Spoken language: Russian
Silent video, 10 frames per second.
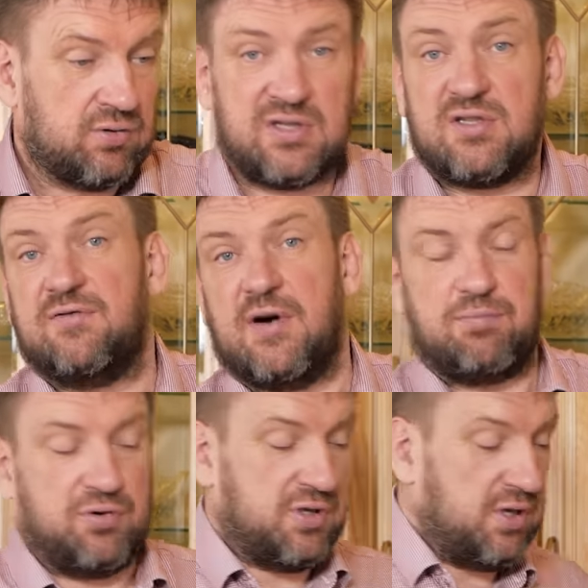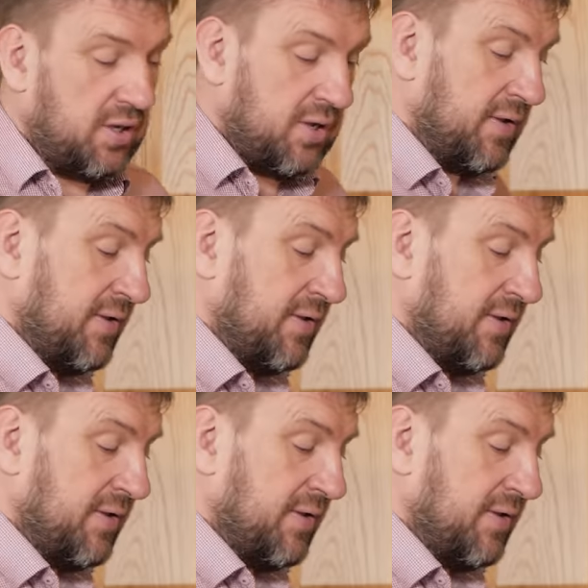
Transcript: У нас два пути.